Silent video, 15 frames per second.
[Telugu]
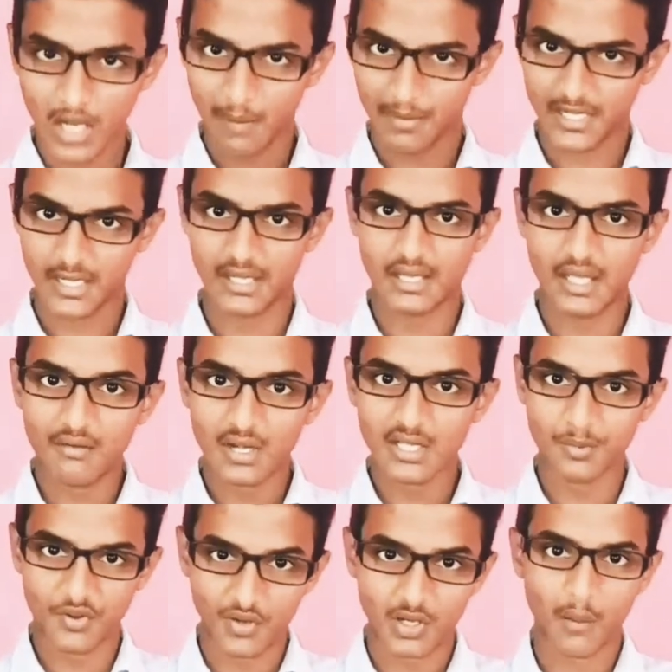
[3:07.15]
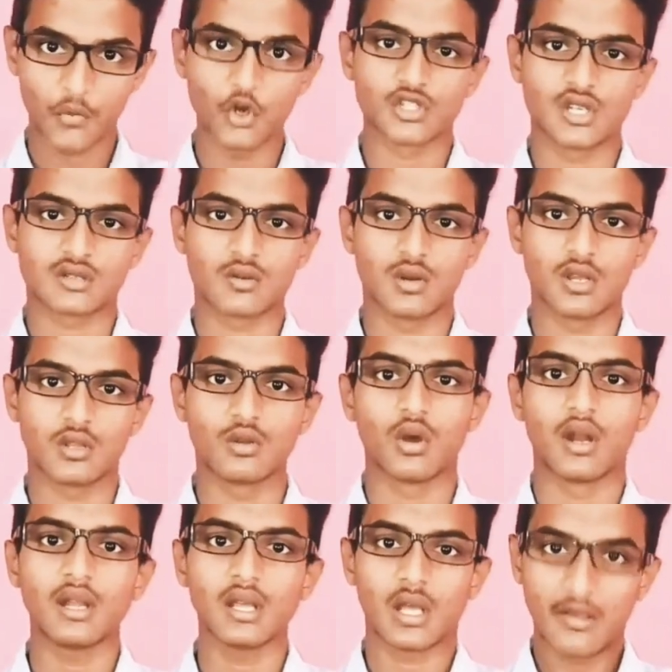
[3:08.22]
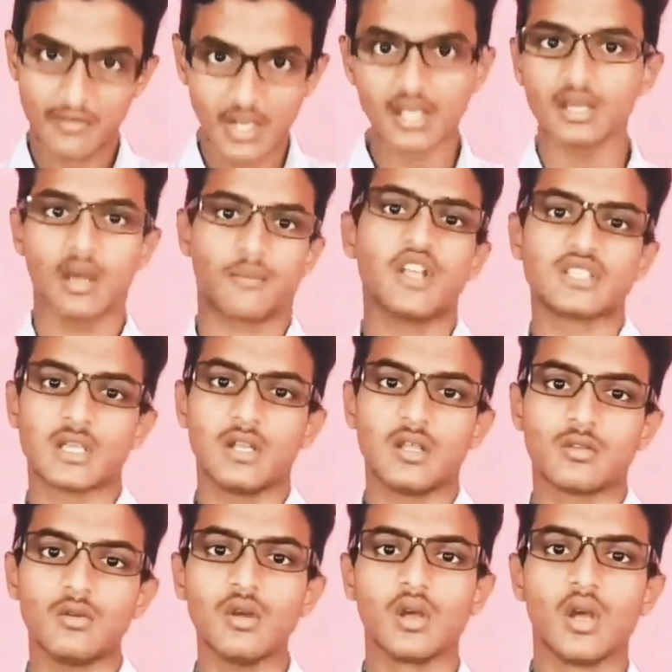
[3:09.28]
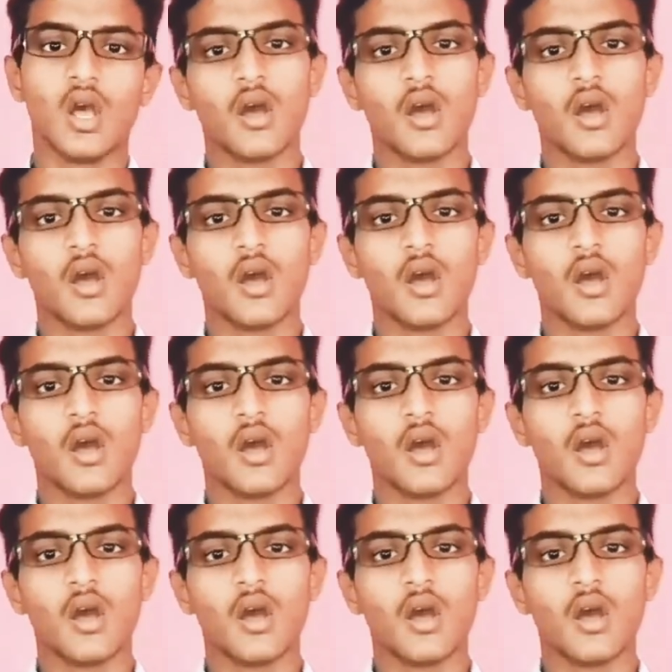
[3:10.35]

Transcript: కాబట్టి ఎవరైతే ఇప్పటివరకు అప్లోడ్ చేసుకోలేదు అంటే ఎవరికైతే అప్లై చేయలేదు